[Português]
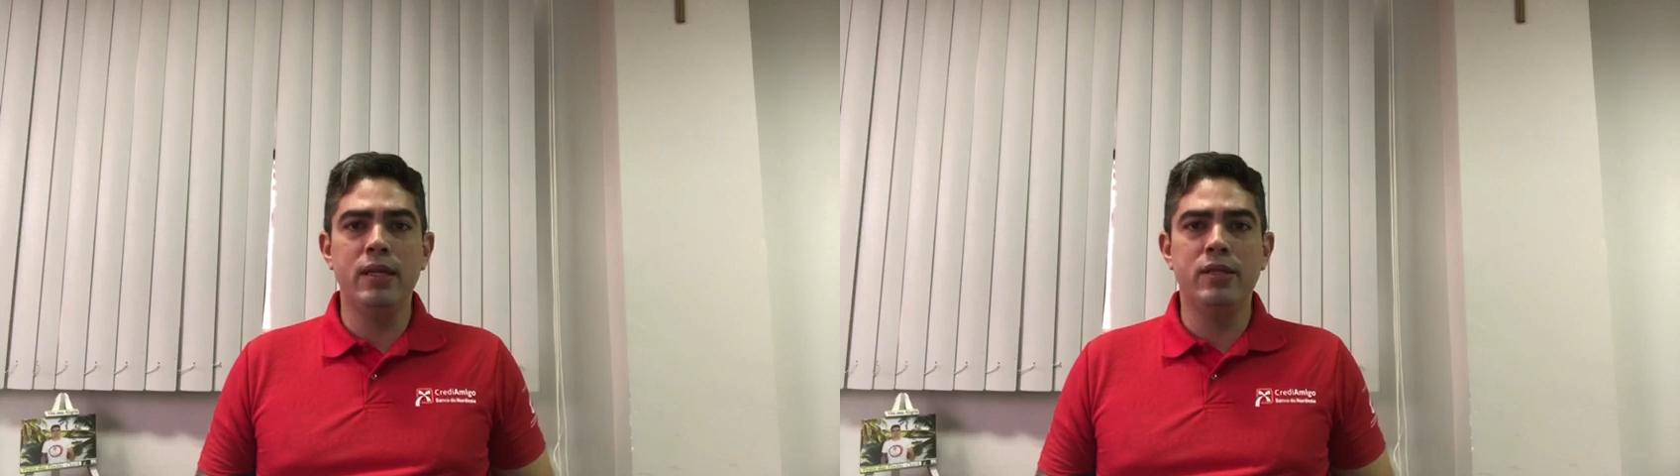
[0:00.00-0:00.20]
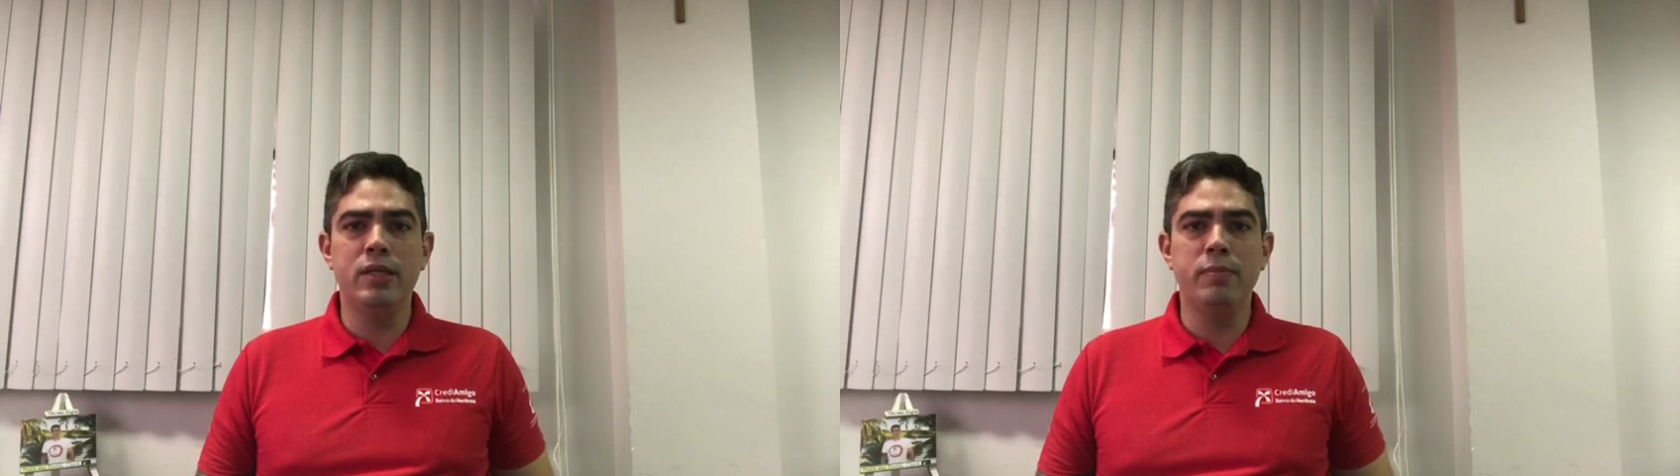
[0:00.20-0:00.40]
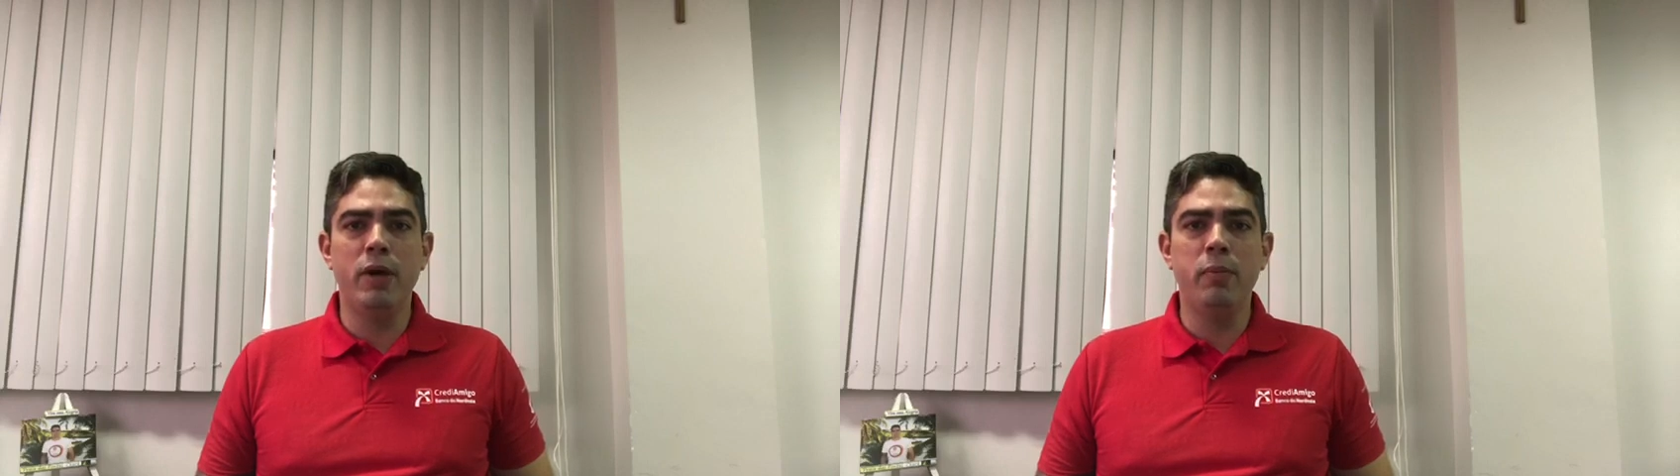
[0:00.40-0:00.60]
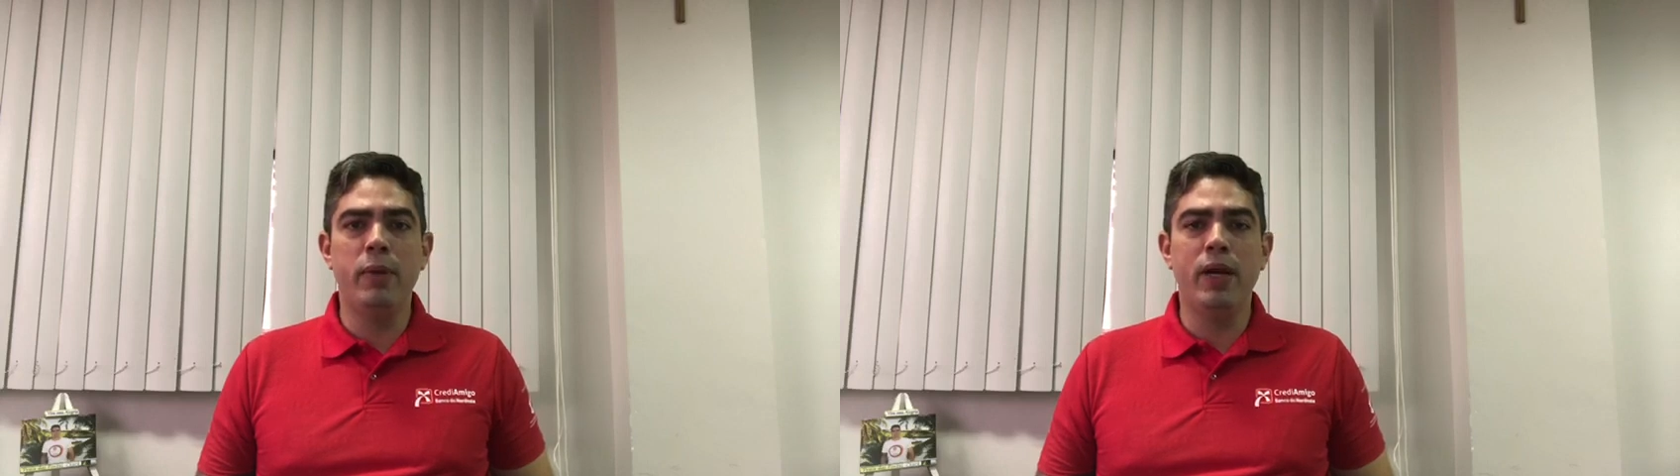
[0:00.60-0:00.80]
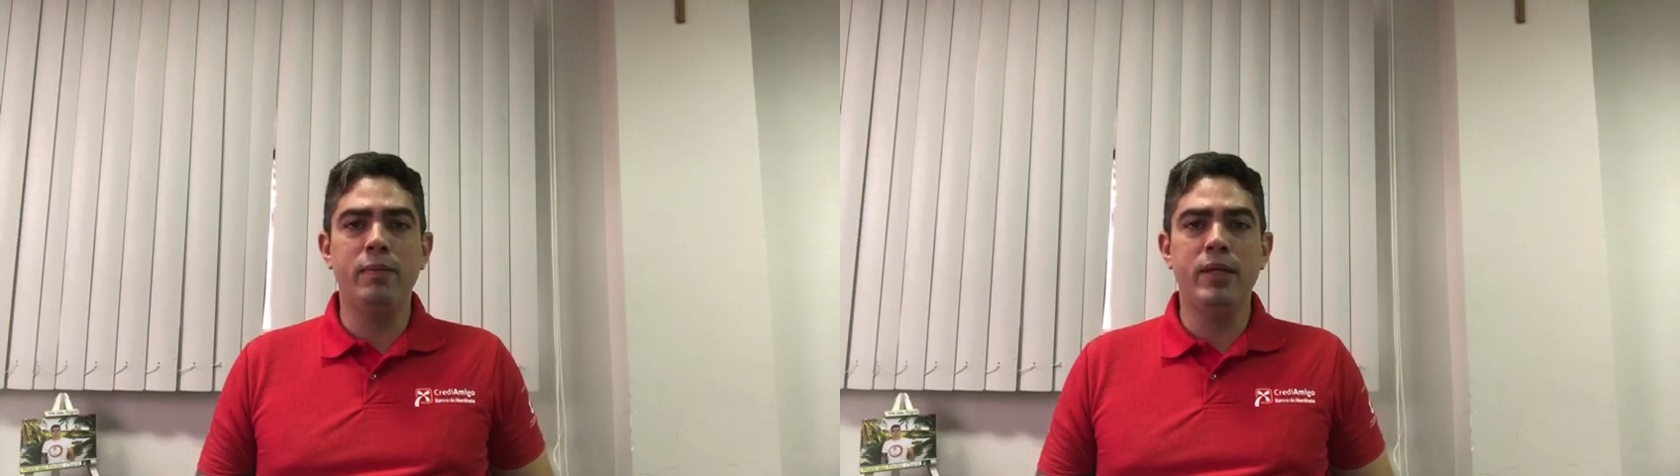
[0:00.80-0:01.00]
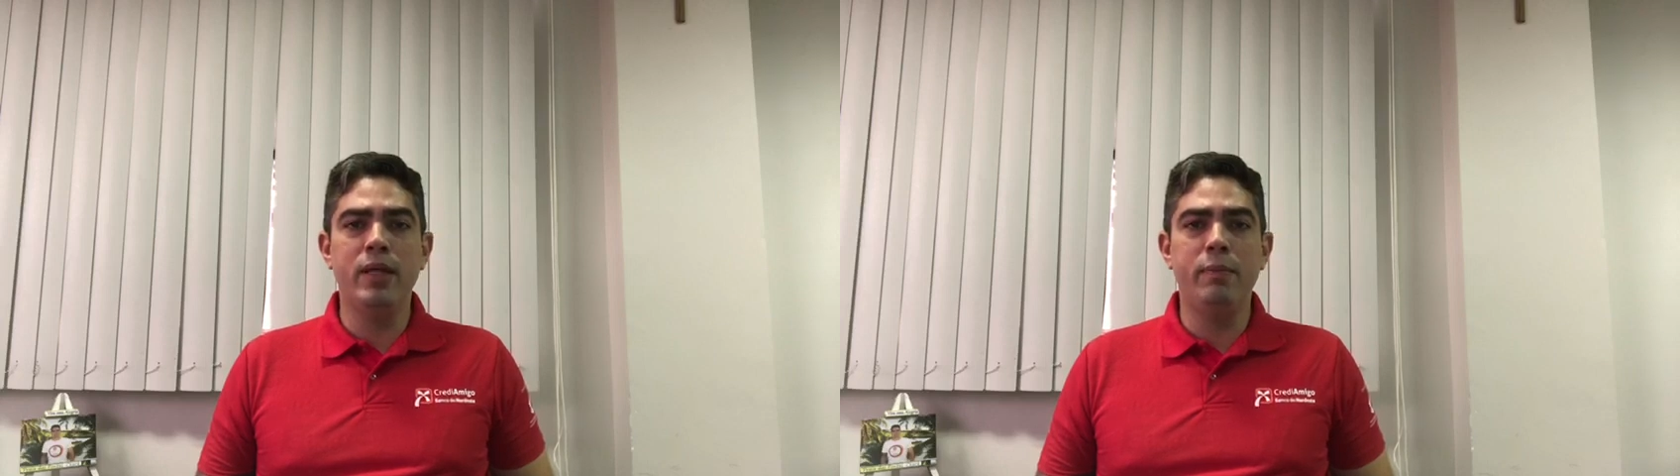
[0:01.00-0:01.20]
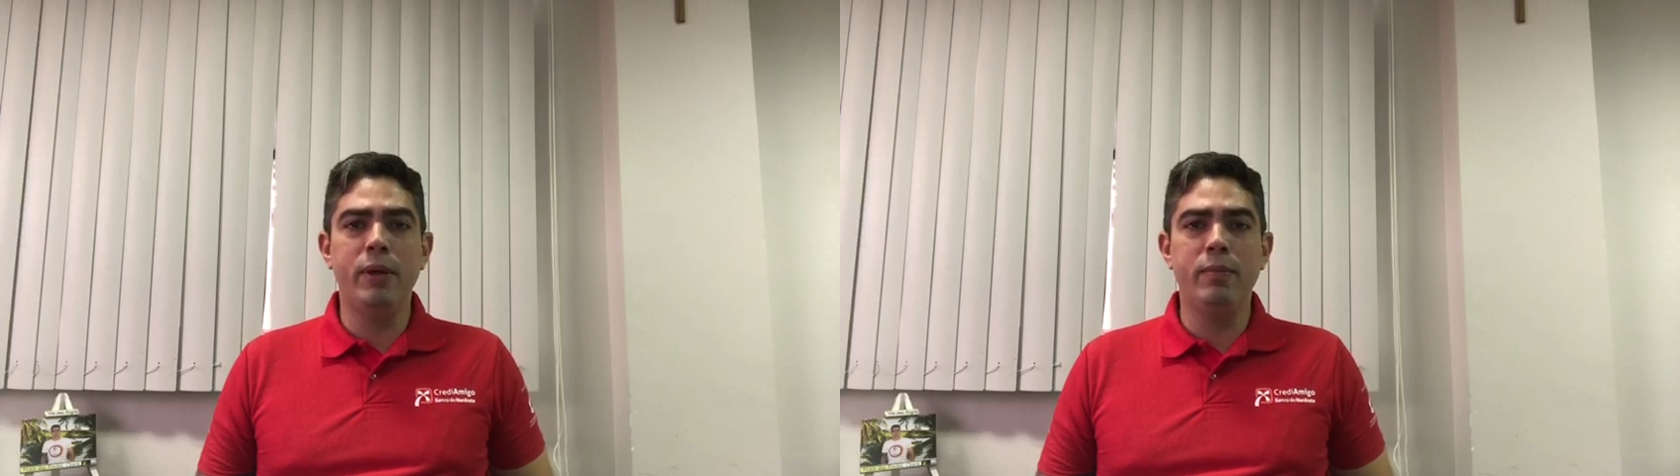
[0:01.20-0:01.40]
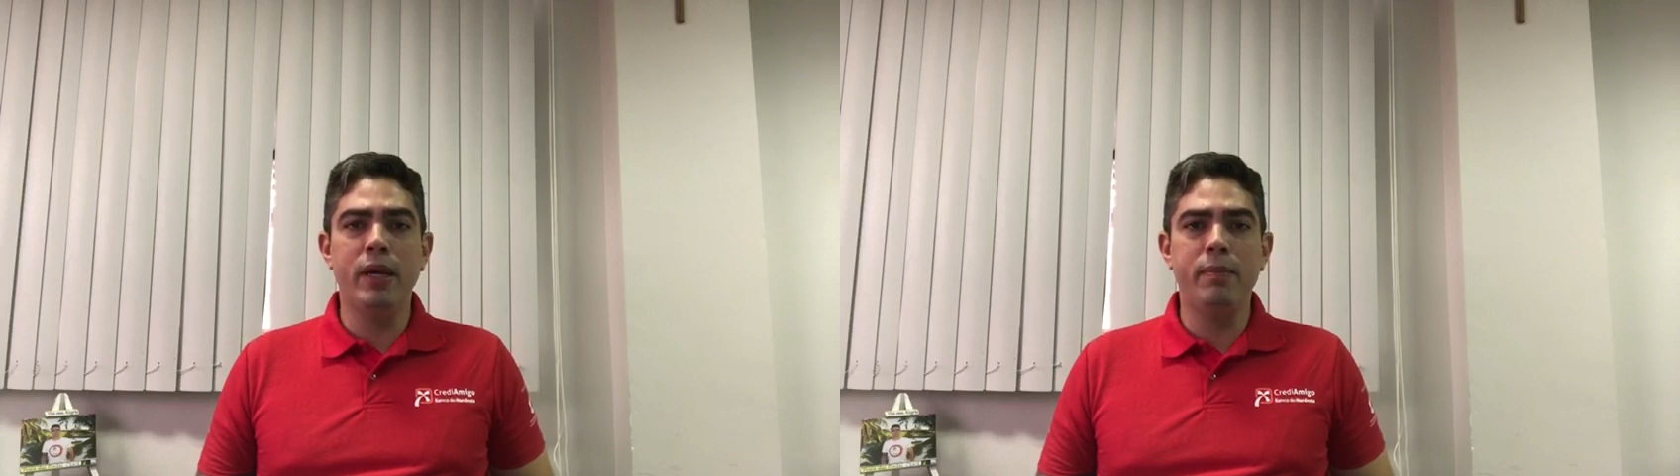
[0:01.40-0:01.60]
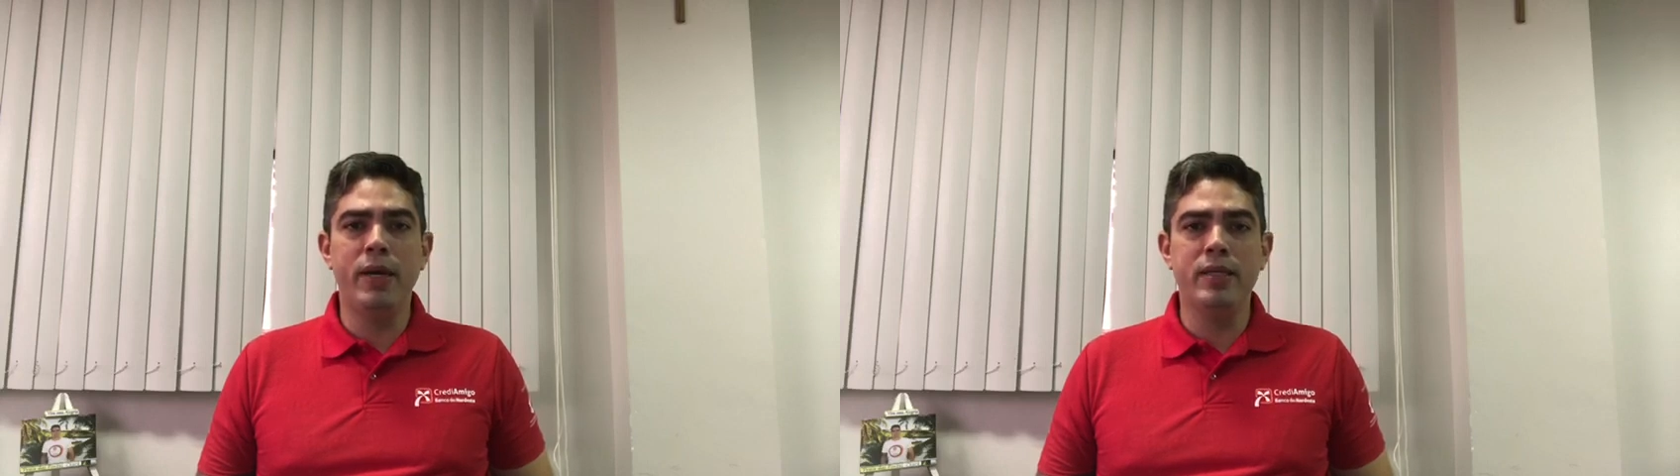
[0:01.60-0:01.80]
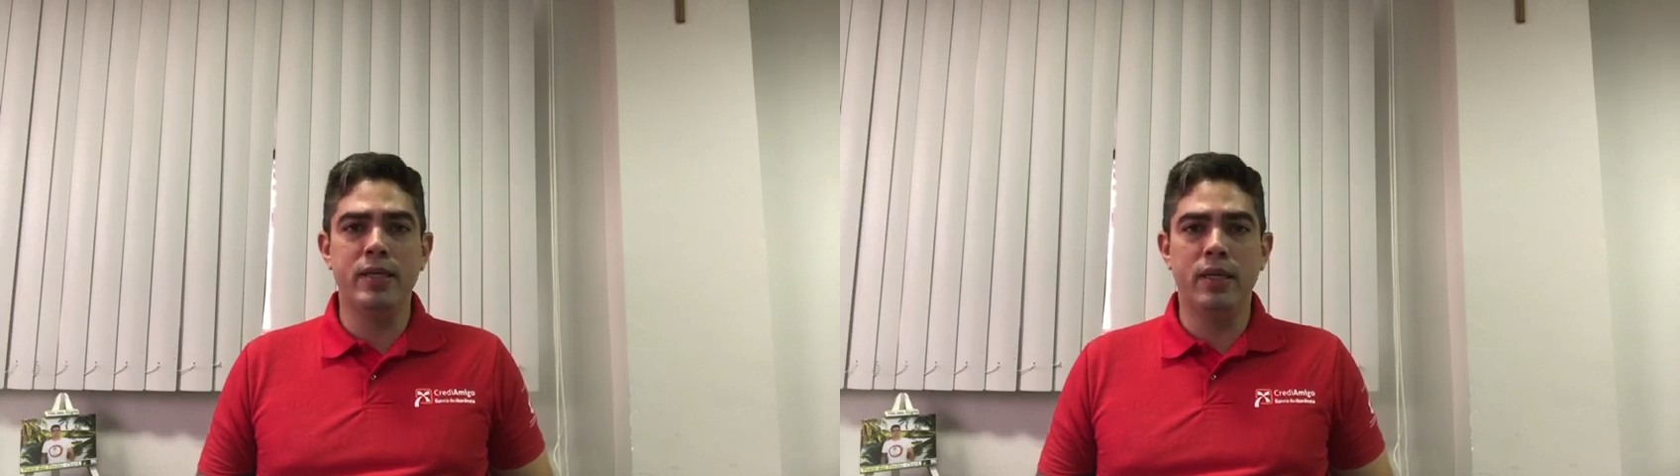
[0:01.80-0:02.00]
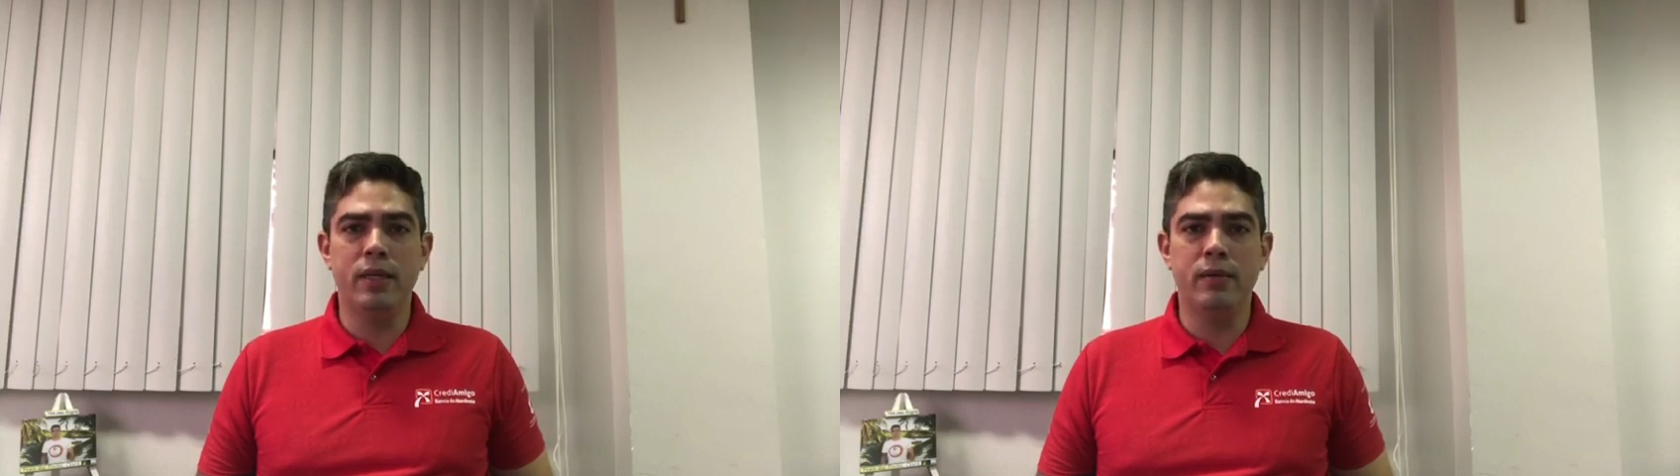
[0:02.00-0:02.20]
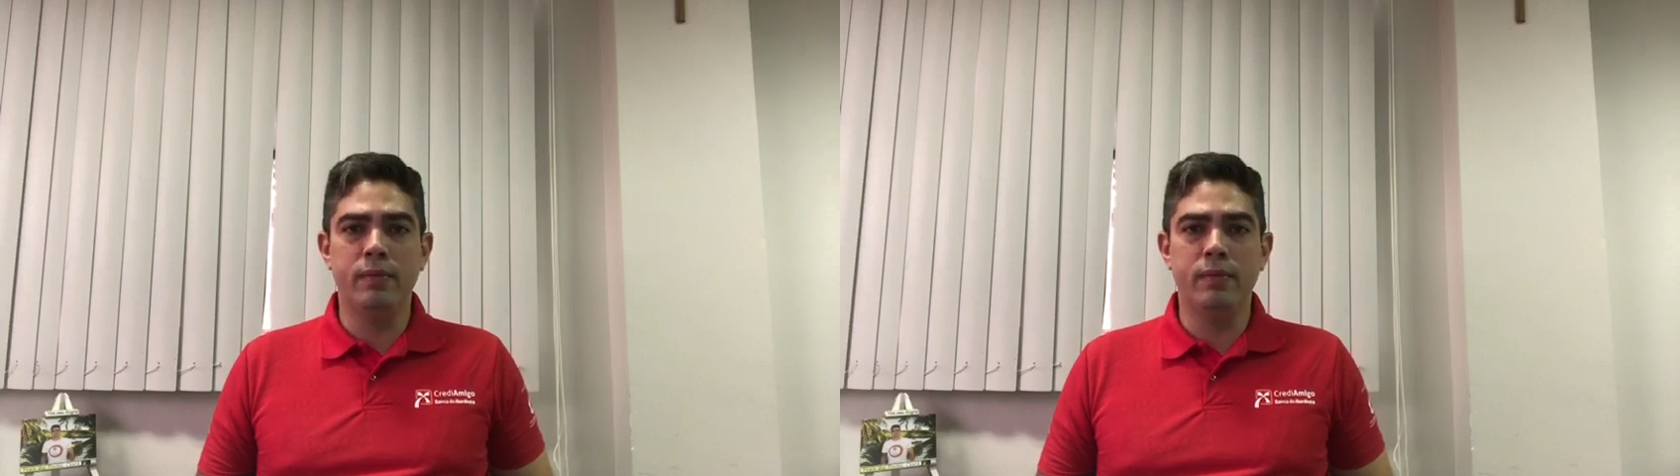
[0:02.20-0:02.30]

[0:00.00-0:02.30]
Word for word: dias para o pagamento da primeira parcela.